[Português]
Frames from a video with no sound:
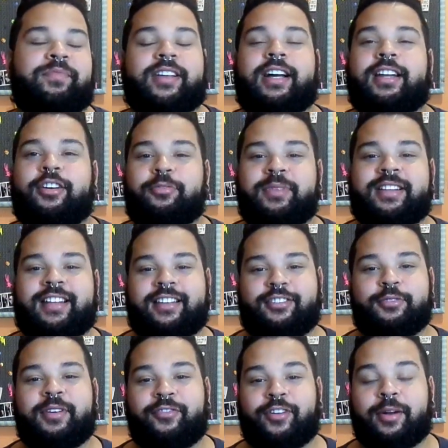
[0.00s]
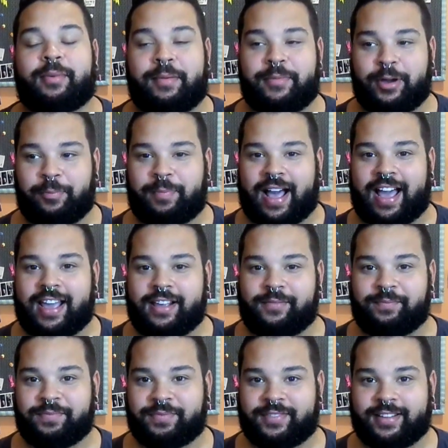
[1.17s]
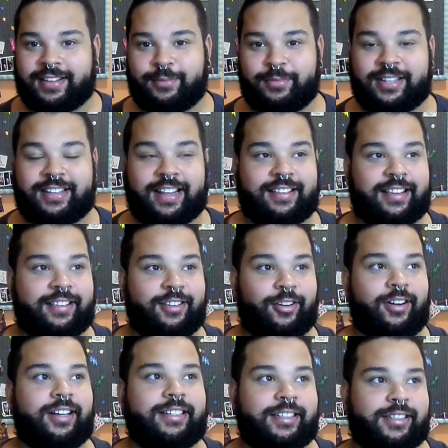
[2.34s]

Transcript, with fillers: Cada um me estressa de uma forma. Meu pai, ele me estressa assim, ó.